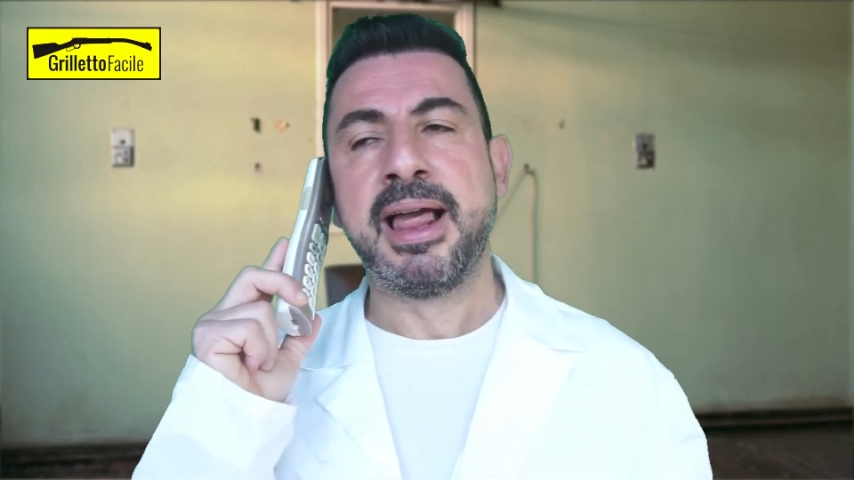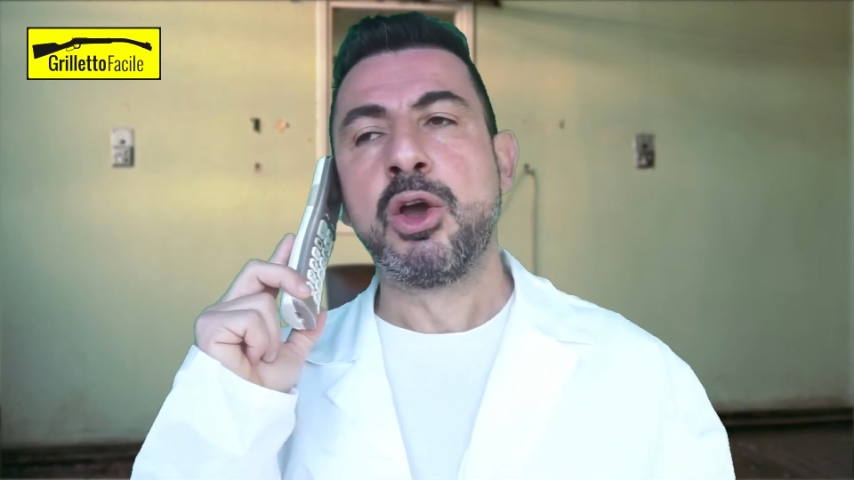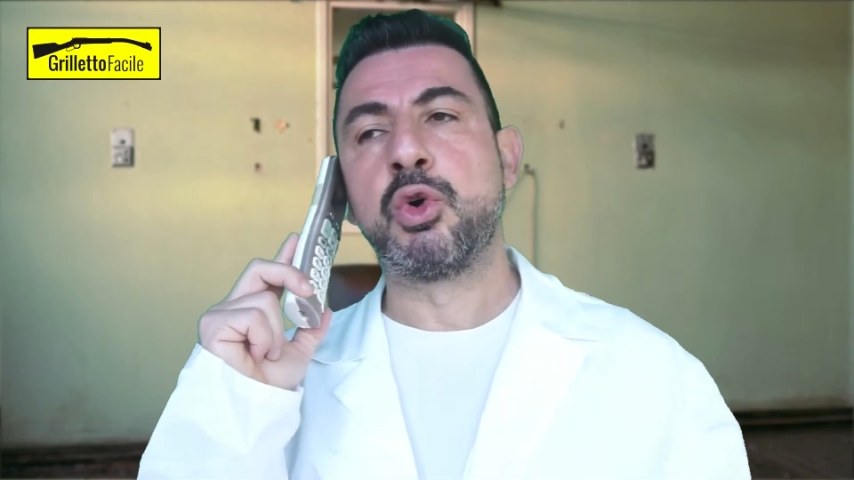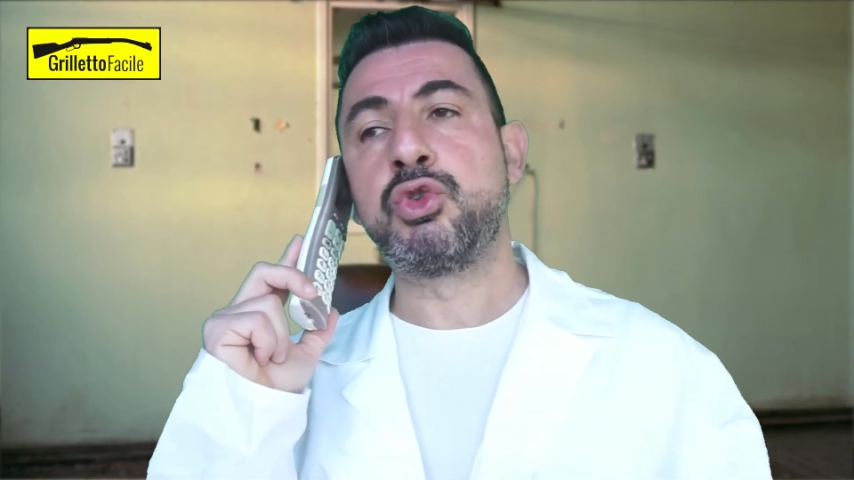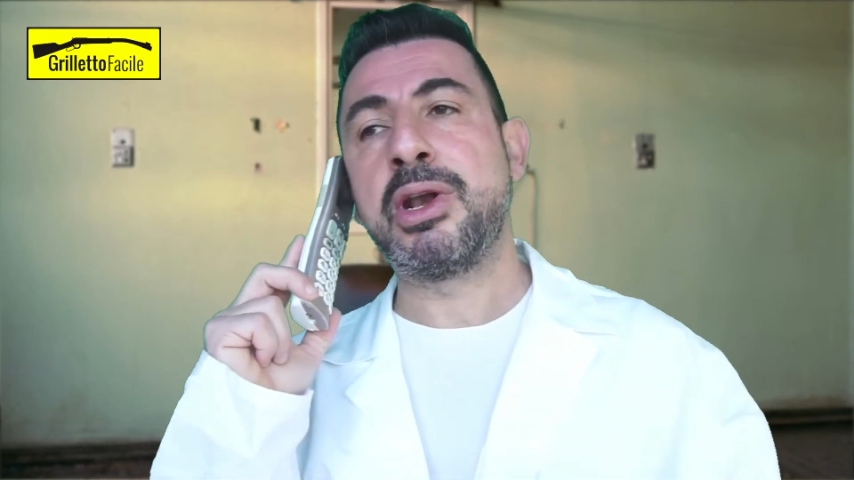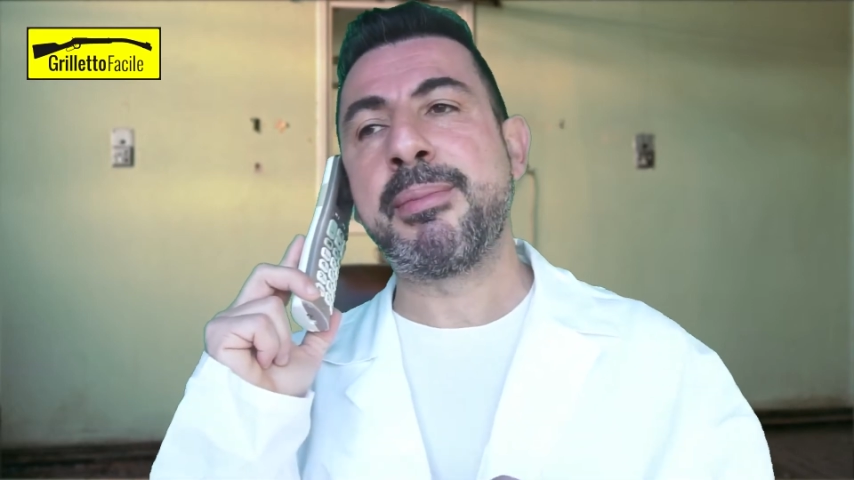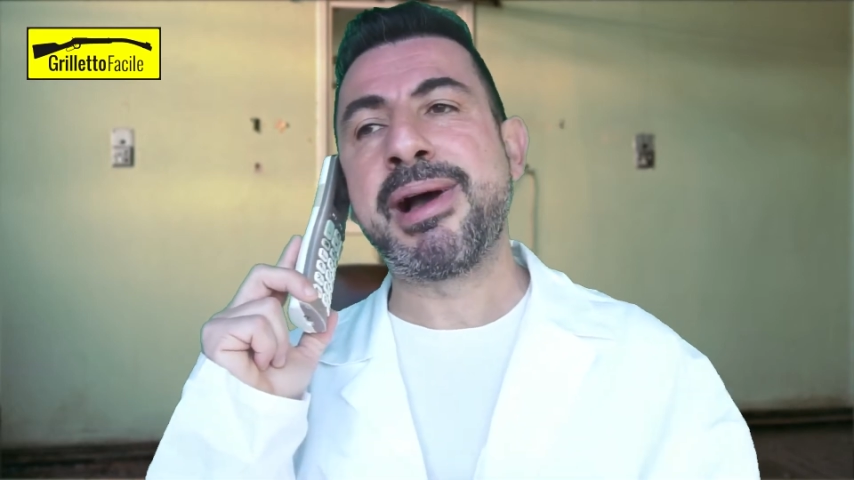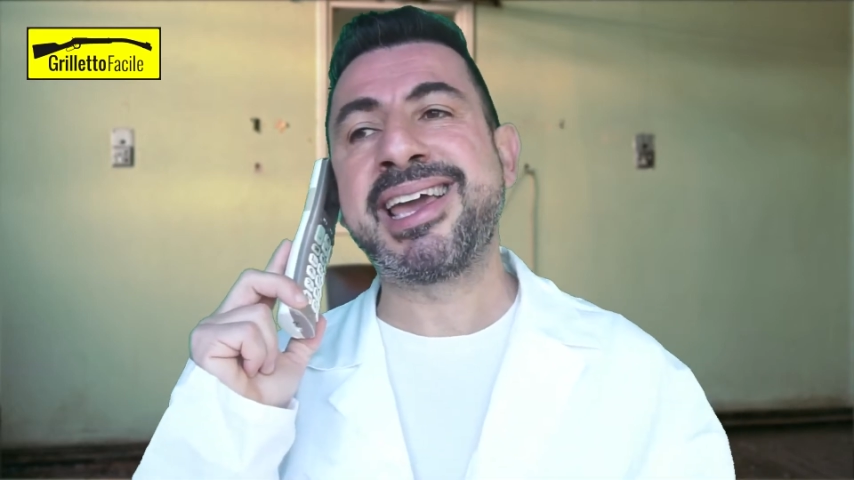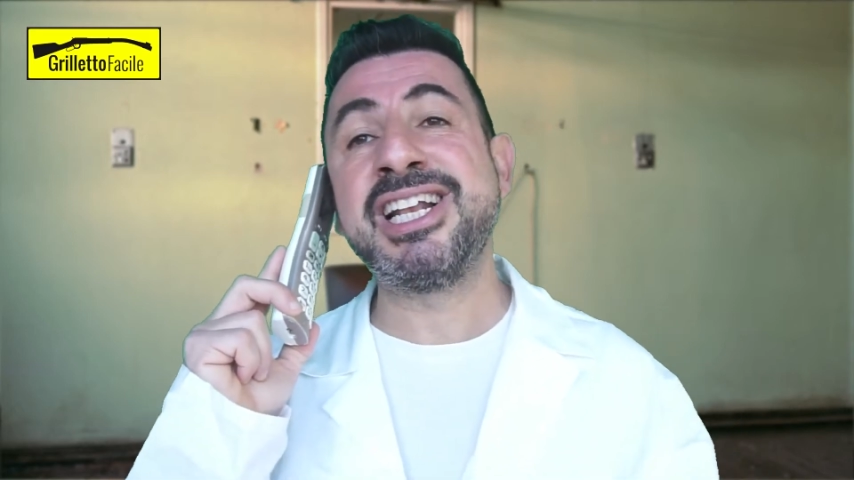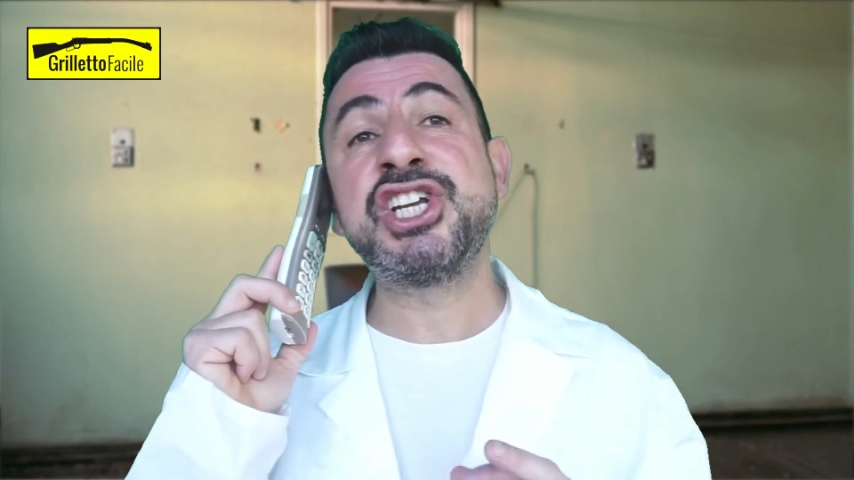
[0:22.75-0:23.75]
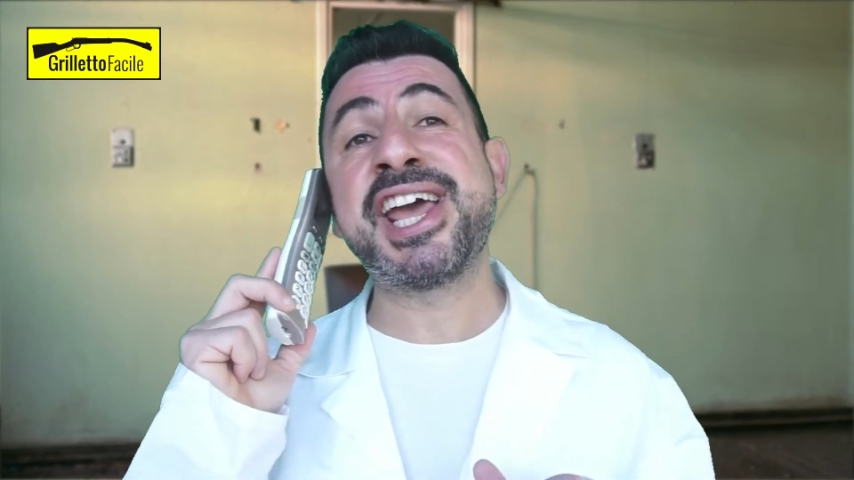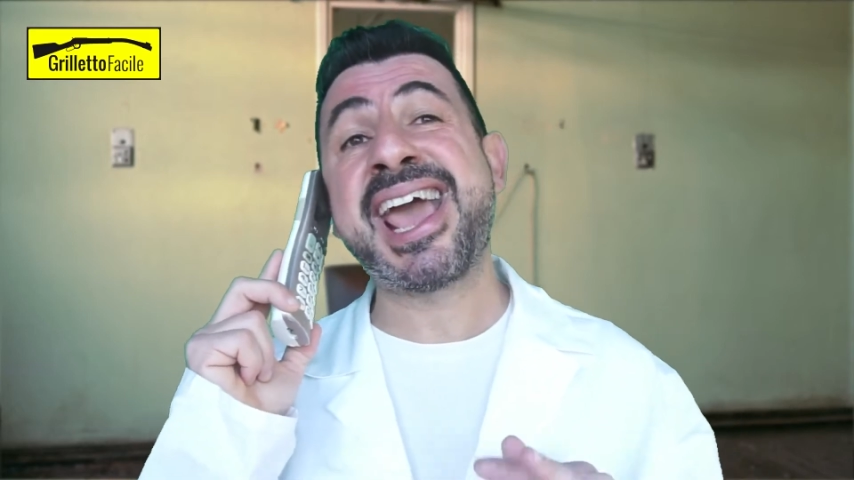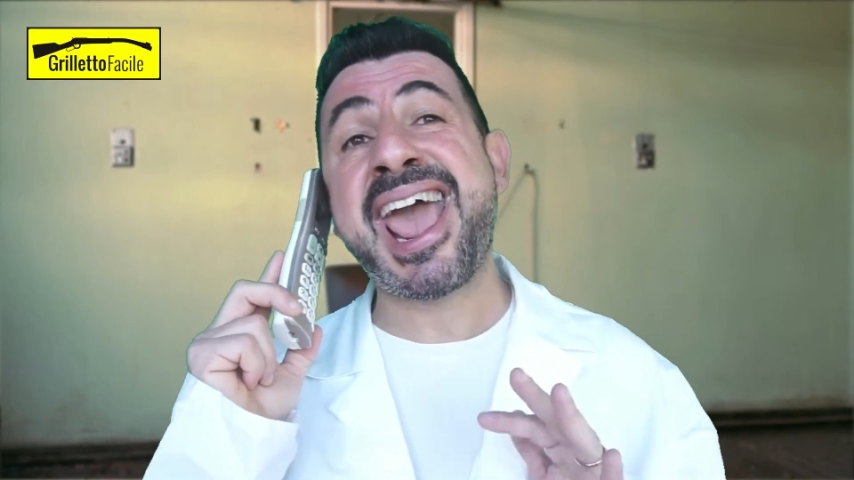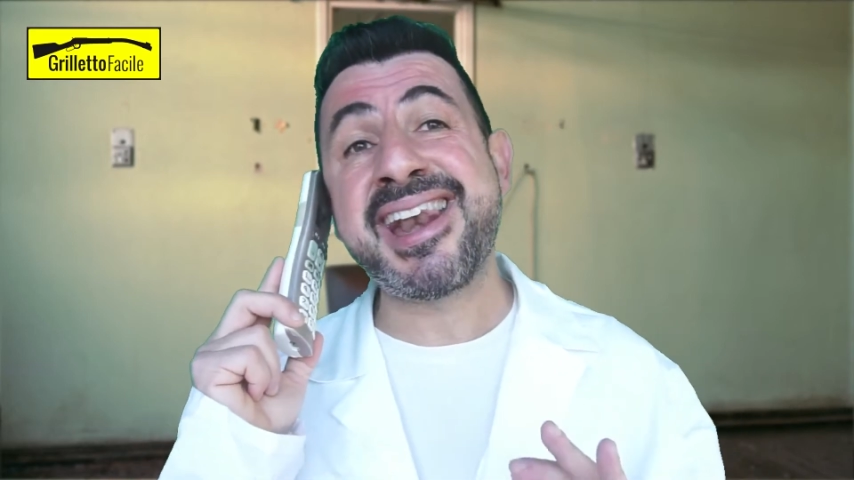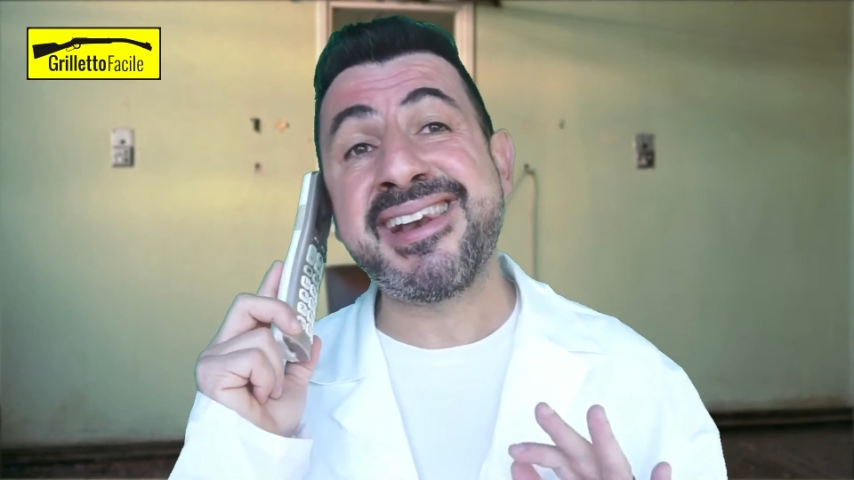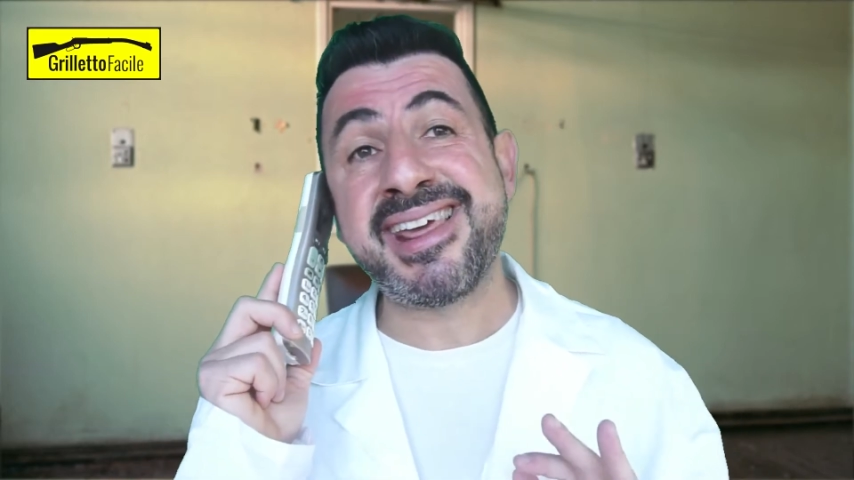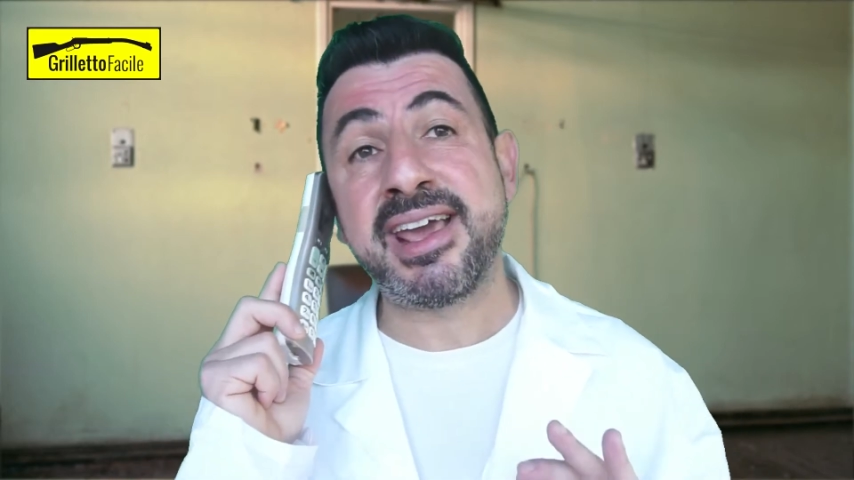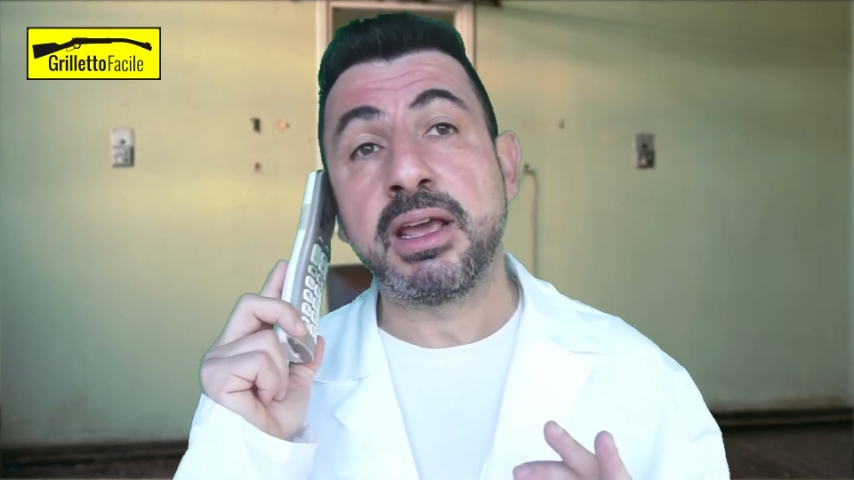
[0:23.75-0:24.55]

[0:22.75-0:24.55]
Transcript: Controlliamo anche il GNN.